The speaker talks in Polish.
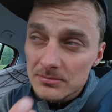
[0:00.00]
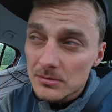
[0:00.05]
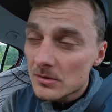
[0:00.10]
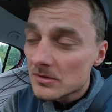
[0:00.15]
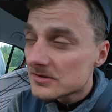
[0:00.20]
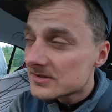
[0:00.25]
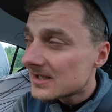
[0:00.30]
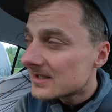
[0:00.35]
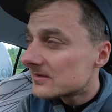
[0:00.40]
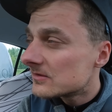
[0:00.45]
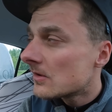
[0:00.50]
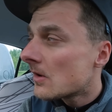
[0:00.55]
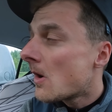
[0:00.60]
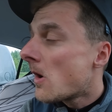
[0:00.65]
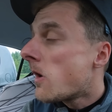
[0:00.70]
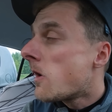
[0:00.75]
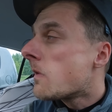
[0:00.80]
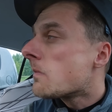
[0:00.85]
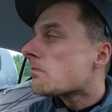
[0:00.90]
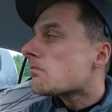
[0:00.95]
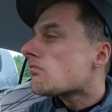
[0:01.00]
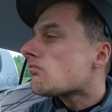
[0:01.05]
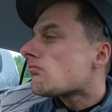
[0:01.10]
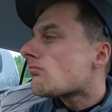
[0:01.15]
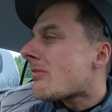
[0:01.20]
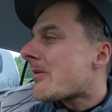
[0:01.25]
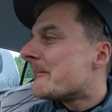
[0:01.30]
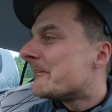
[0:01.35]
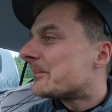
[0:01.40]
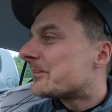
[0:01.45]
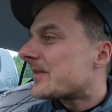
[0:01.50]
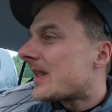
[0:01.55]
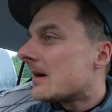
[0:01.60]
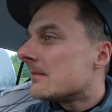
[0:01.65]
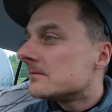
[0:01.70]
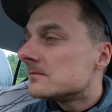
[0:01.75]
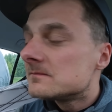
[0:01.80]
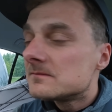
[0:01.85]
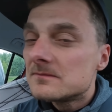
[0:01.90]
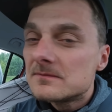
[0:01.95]
co było ostatnio,
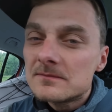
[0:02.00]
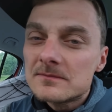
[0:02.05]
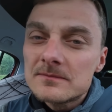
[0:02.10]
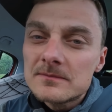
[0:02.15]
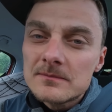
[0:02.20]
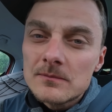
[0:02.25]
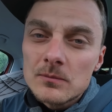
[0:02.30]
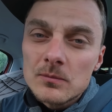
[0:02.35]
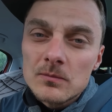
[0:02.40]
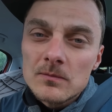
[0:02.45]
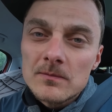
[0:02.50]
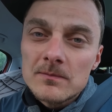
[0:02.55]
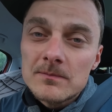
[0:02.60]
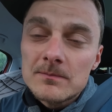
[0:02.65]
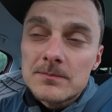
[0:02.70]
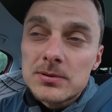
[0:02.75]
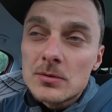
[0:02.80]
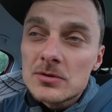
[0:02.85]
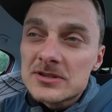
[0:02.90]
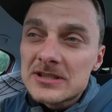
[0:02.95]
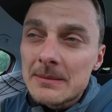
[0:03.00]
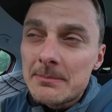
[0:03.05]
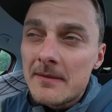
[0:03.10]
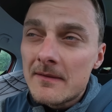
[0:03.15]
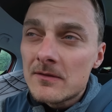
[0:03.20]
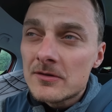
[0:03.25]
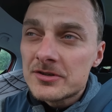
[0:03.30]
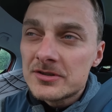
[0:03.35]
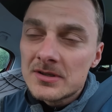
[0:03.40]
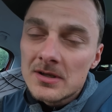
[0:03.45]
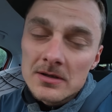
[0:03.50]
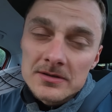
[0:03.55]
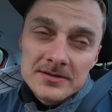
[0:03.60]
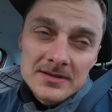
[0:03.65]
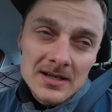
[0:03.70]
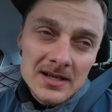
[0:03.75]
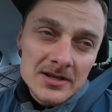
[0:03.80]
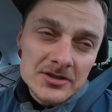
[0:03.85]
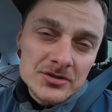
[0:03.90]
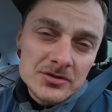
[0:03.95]
tam plus na pewno się
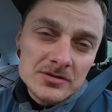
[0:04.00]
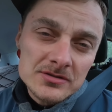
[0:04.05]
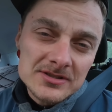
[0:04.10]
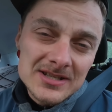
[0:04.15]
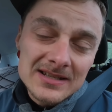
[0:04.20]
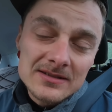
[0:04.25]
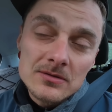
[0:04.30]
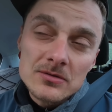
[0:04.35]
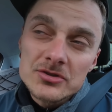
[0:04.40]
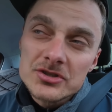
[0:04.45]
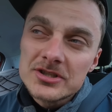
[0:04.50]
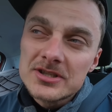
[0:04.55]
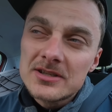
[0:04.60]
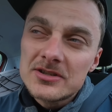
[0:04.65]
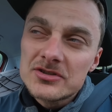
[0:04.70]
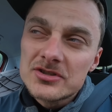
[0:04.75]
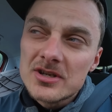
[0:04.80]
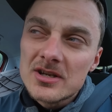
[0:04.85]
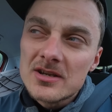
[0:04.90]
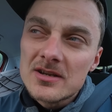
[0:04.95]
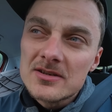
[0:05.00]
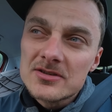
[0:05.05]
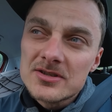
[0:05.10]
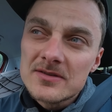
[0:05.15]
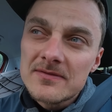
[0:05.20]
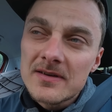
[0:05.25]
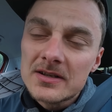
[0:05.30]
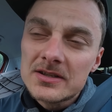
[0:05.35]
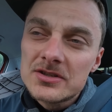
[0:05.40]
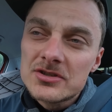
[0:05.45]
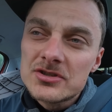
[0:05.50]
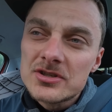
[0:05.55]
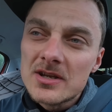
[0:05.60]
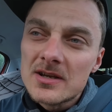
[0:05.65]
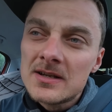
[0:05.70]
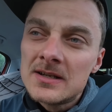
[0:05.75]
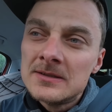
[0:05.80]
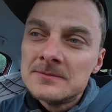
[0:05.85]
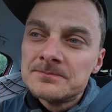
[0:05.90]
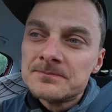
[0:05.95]
należy za to, że, że, że
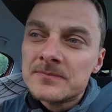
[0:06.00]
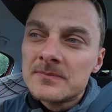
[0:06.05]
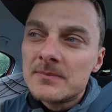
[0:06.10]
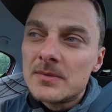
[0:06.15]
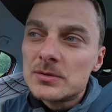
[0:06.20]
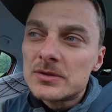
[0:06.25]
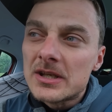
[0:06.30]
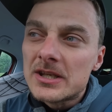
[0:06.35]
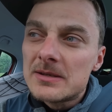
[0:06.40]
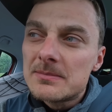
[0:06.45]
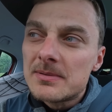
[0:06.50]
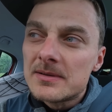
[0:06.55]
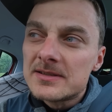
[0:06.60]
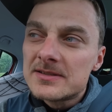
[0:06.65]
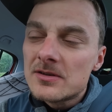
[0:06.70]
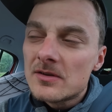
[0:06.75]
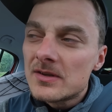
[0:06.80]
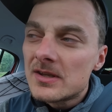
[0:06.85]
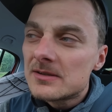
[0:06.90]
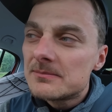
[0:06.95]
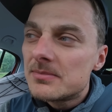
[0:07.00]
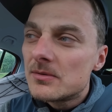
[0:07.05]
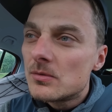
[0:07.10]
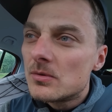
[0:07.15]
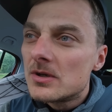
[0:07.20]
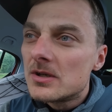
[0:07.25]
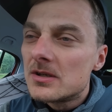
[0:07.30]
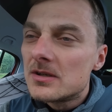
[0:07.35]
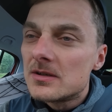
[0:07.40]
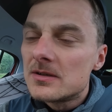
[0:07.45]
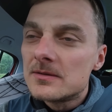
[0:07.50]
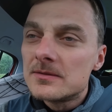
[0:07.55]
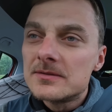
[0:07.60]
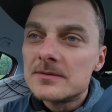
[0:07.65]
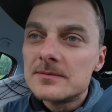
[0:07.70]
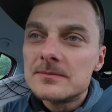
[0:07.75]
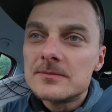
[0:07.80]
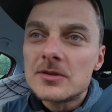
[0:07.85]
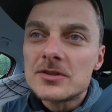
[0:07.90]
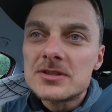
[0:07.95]
faktycznie był taki pensjonat, były
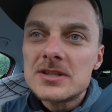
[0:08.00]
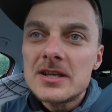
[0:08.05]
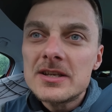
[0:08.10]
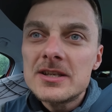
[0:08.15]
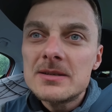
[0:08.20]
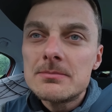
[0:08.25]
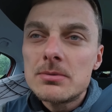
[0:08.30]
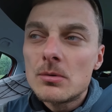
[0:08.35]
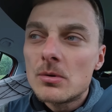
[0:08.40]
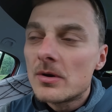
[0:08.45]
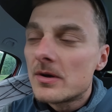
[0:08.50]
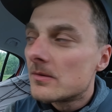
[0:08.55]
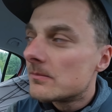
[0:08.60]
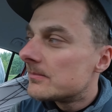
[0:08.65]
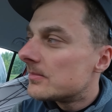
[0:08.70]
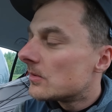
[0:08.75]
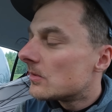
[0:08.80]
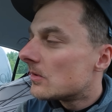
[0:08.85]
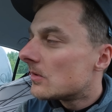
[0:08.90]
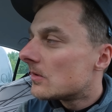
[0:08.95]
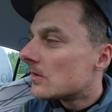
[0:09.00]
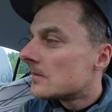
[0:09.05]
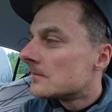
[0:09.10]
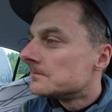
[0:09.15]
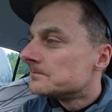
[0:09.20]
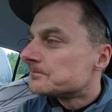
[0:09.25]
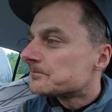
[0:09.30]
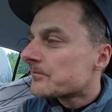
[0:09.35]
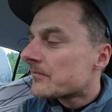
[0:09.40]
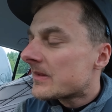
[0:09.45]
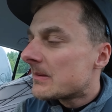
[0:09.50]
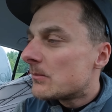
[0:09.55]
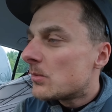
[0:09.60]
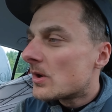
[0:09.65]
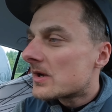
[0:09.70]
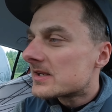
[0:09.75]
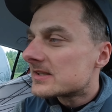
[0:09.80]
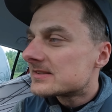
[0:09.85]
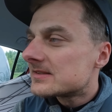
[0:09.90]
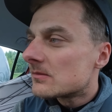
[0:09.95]
noclegi, było, było,
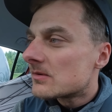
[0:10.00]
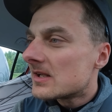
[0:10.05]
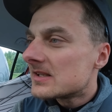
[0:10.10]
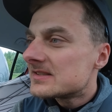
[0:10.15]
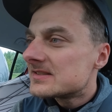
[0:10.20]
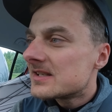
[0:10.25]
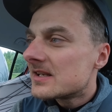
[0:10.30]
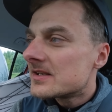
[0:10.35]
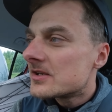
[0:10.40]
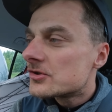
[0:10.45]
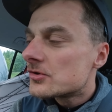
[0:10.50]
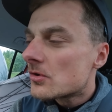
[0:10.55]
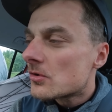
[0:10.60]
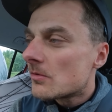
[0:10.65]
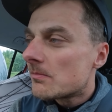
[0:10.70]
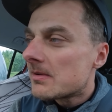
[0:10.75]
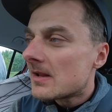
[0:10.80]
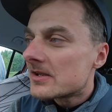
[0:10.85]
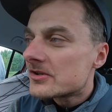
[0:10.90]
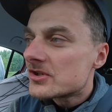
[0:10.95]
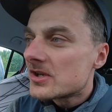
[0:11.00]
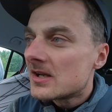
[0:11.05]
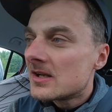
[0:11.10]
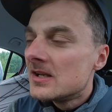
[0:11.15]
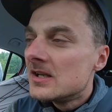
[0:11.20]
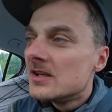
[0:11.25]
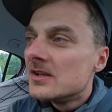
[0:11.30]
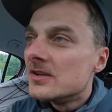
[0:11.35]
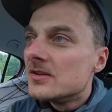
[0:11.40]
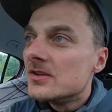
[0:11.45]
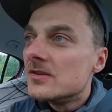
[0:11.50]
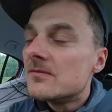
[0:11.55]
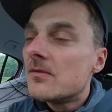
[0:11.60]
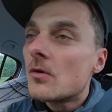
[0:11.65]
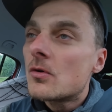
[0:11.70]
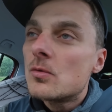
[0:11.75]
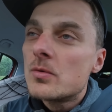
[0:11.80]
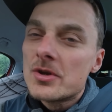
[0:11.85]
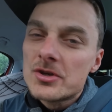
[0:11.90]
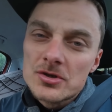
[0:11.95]
była restauracja, jezioro, plaża i
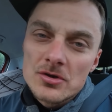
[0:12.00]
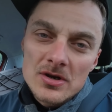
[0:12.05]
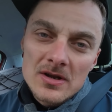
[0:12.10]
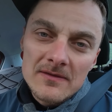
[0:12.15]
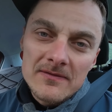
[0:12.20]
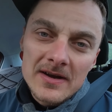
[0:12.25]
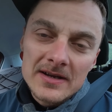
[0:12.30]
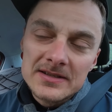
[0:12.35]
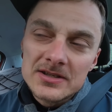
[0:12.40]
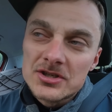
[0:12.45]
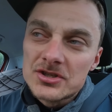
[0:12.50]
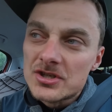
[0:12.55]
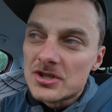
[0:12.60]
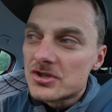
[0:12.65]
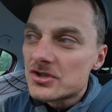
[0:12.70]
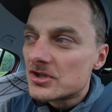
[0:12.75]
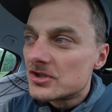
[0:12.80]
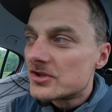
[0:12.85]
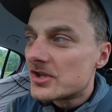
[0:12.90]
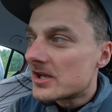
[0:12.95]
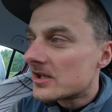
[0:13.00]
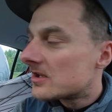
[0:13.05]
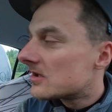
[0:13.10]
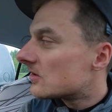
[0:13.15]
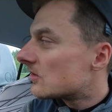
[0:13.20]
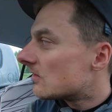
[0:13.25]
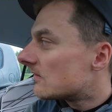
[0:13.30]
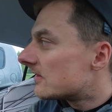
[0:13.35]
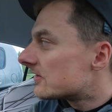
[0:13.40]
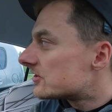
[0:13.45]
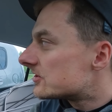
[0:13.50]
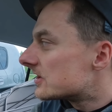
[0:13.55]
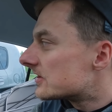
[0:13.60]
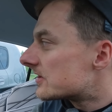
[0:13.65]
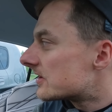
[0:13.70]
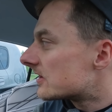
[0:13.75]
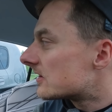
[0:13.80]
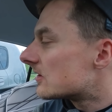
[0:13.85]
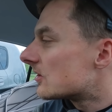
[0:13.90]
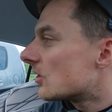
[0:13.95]
wokół jeziora fajne ścieżki trekkingowe, czy nie
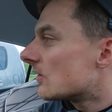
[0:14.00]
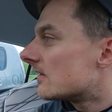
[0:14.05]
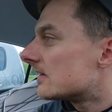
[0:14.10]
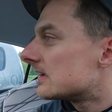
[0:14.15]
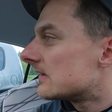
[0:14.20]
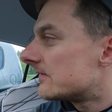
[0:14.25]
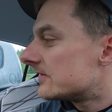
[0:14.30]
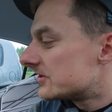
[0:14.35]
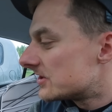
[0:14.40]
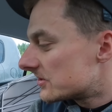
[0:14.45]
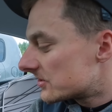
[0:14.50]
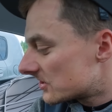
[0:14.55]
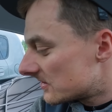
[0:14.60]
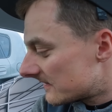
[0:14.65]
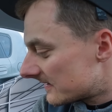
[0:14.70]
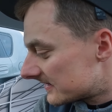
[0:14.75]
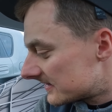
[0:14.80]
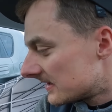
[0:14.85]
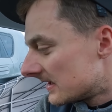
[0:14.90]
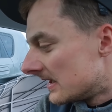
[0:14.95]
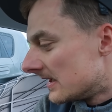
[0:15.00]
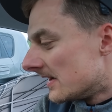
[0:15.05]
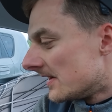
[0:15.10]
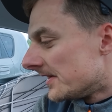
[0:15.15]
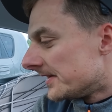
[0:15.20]
trekkingowe na wycieczki, więc